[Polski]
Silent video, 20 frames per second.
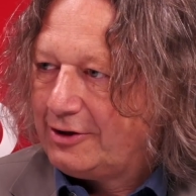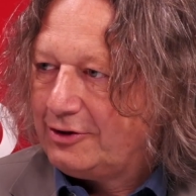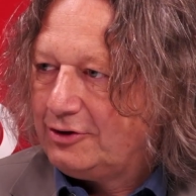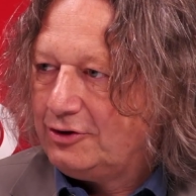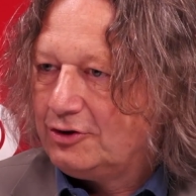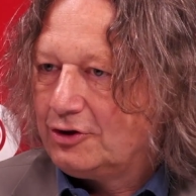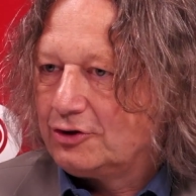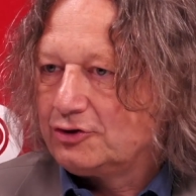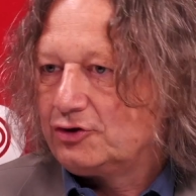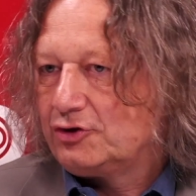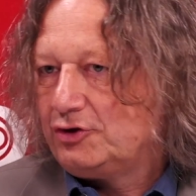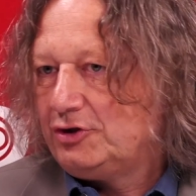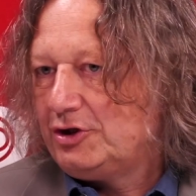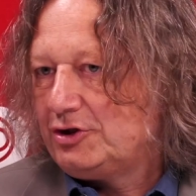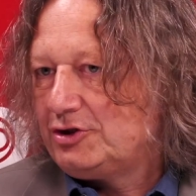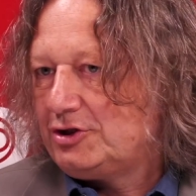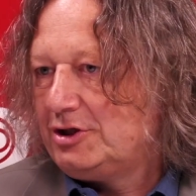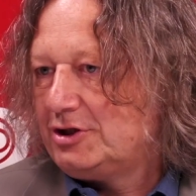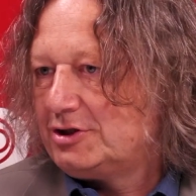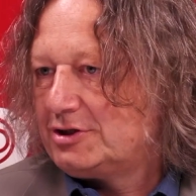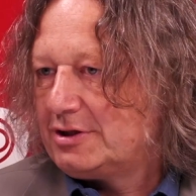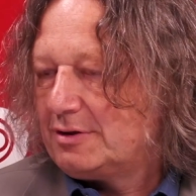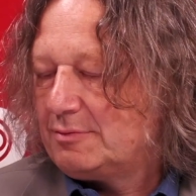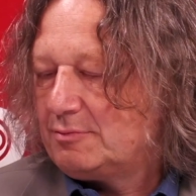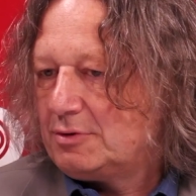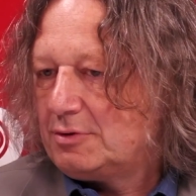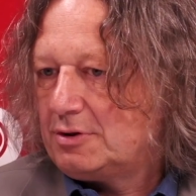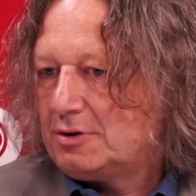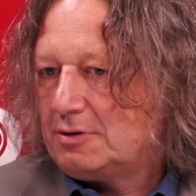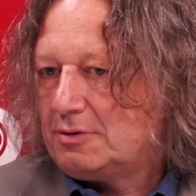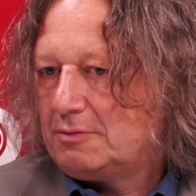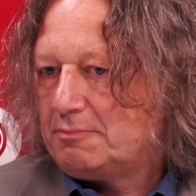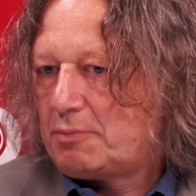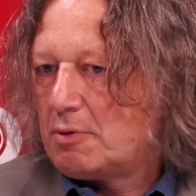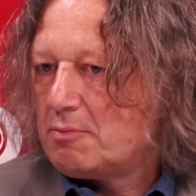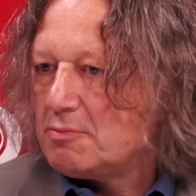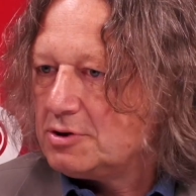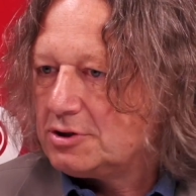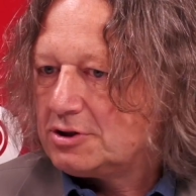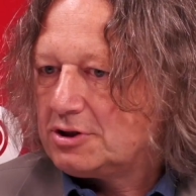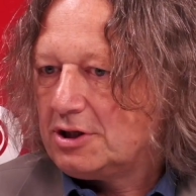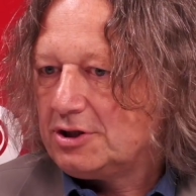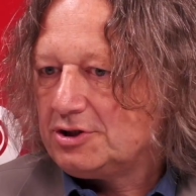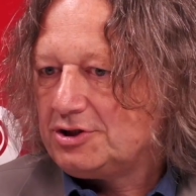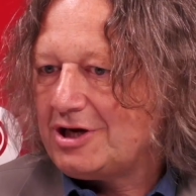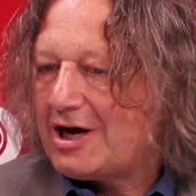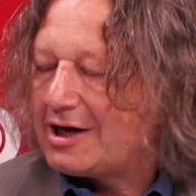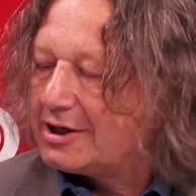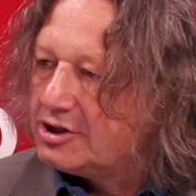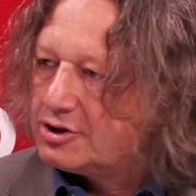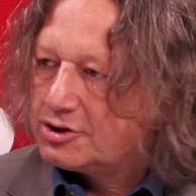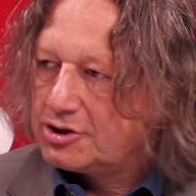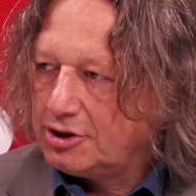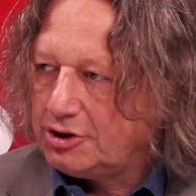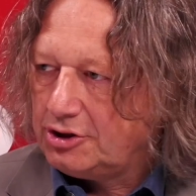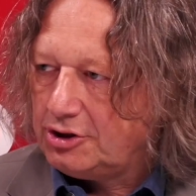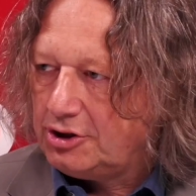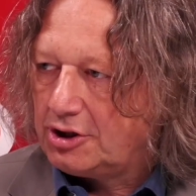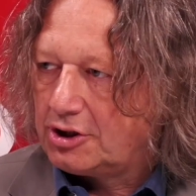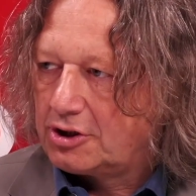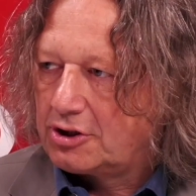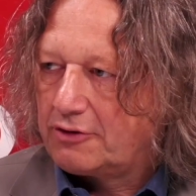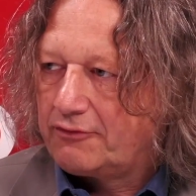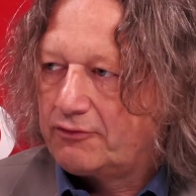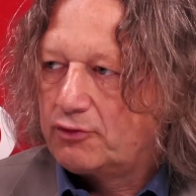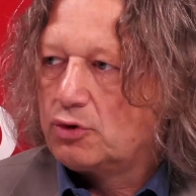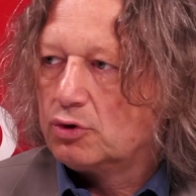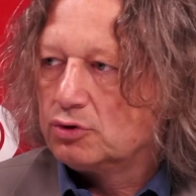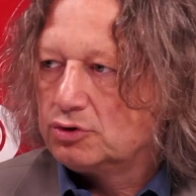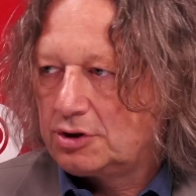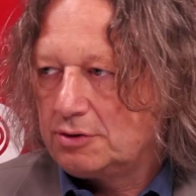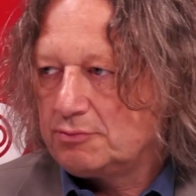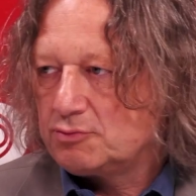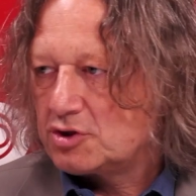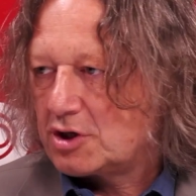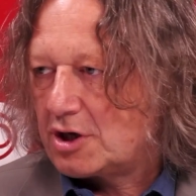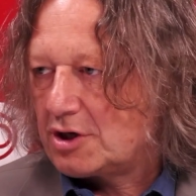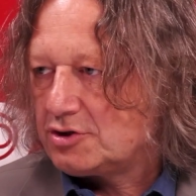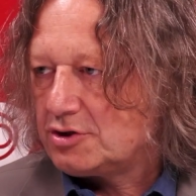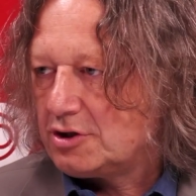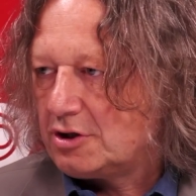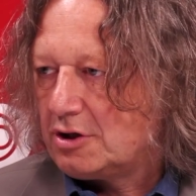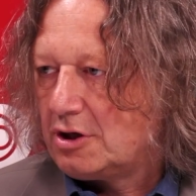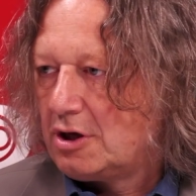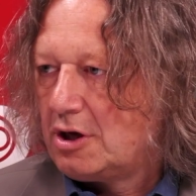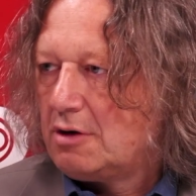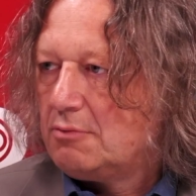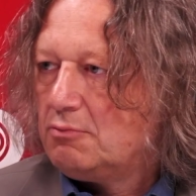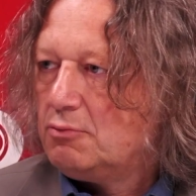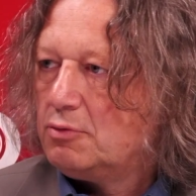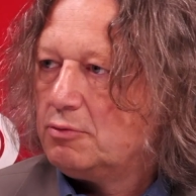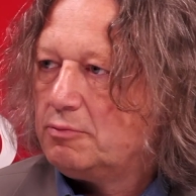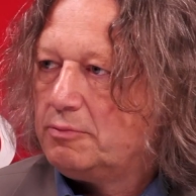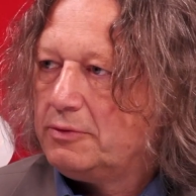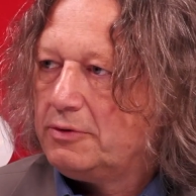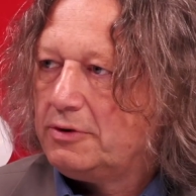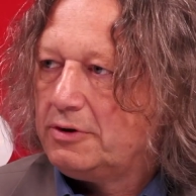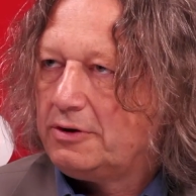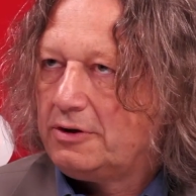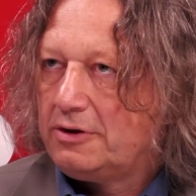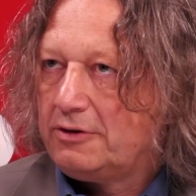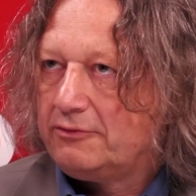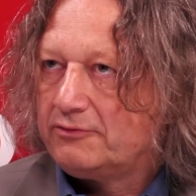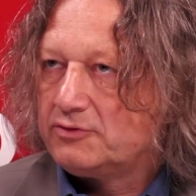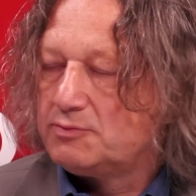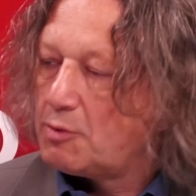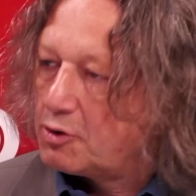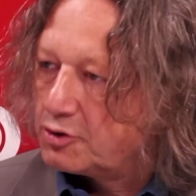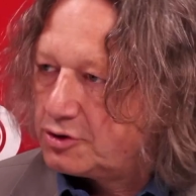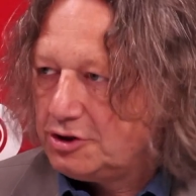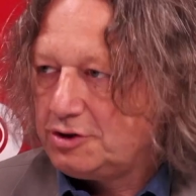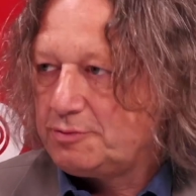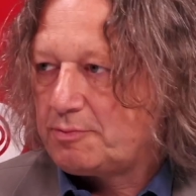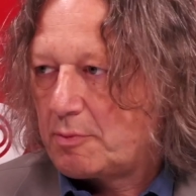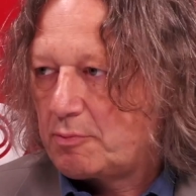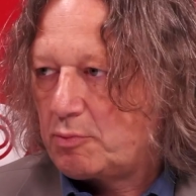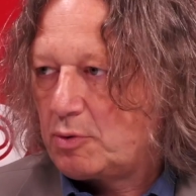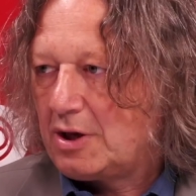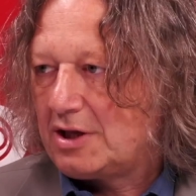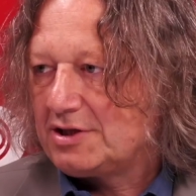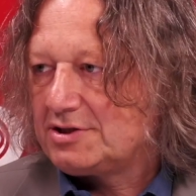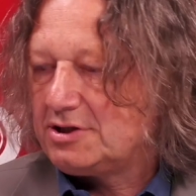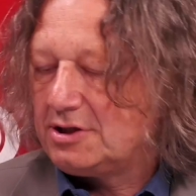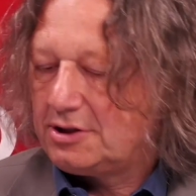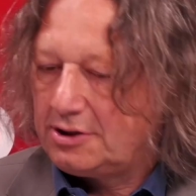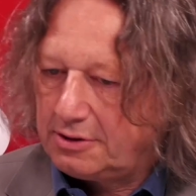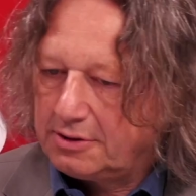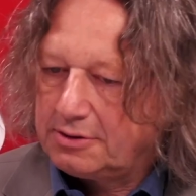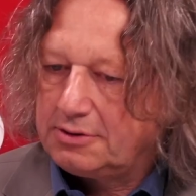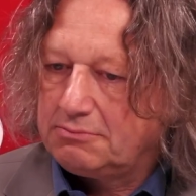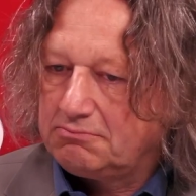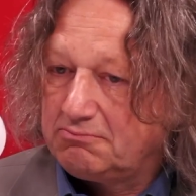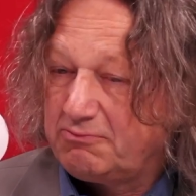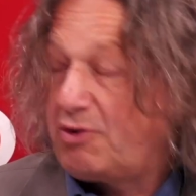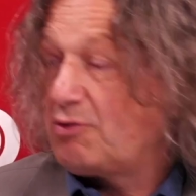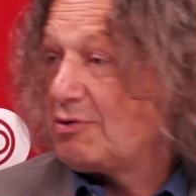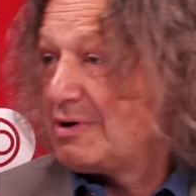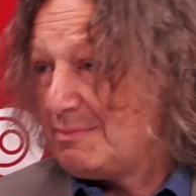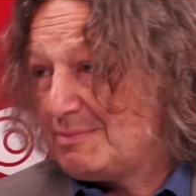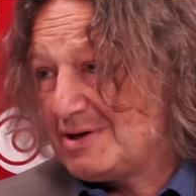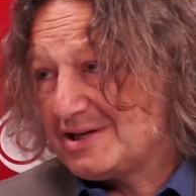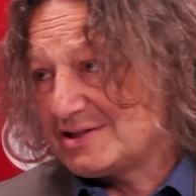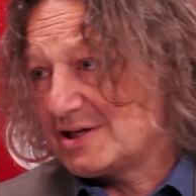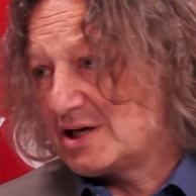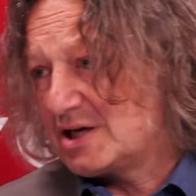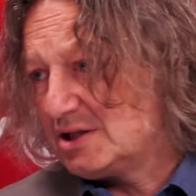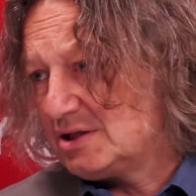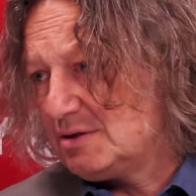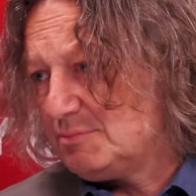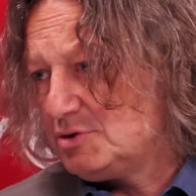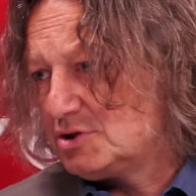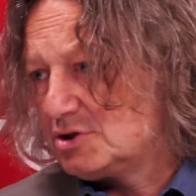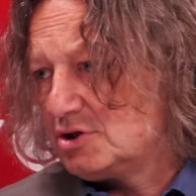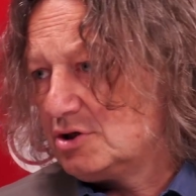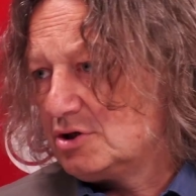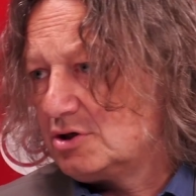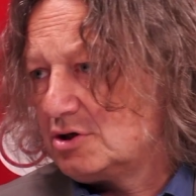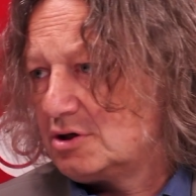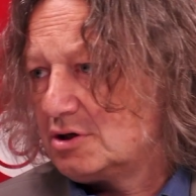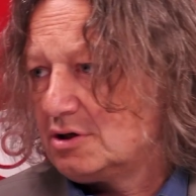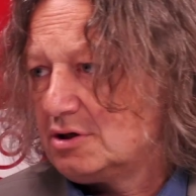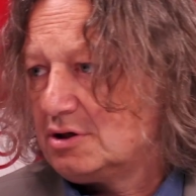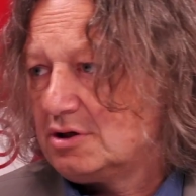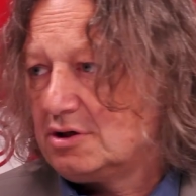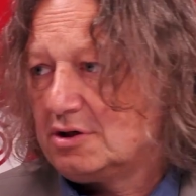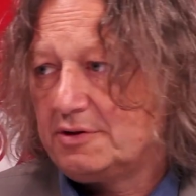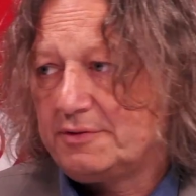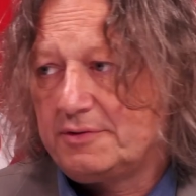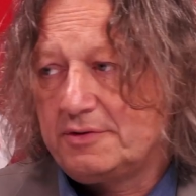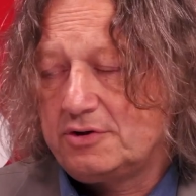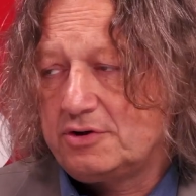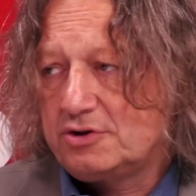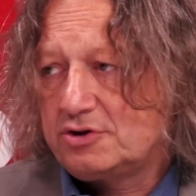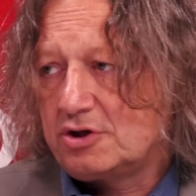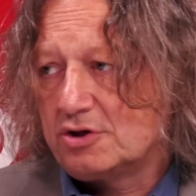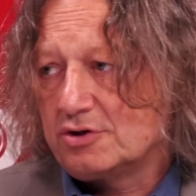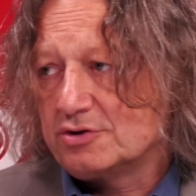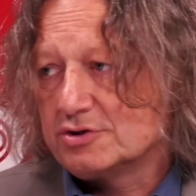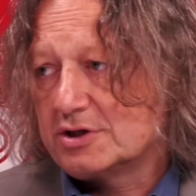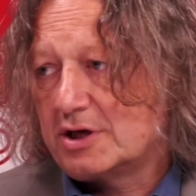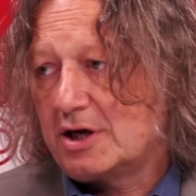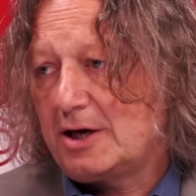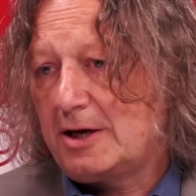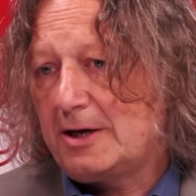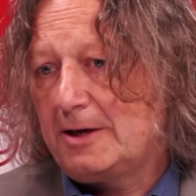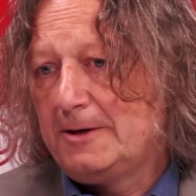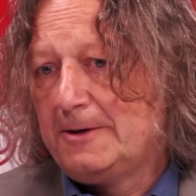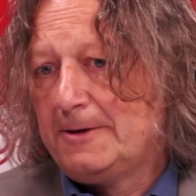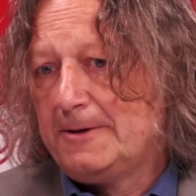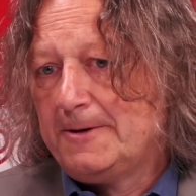no to jeśli chcemy pomyśleć, jaki czynnik w krótkim czasie mógłby wzmocnić populację w ogóle miast akademickich e, Śląska,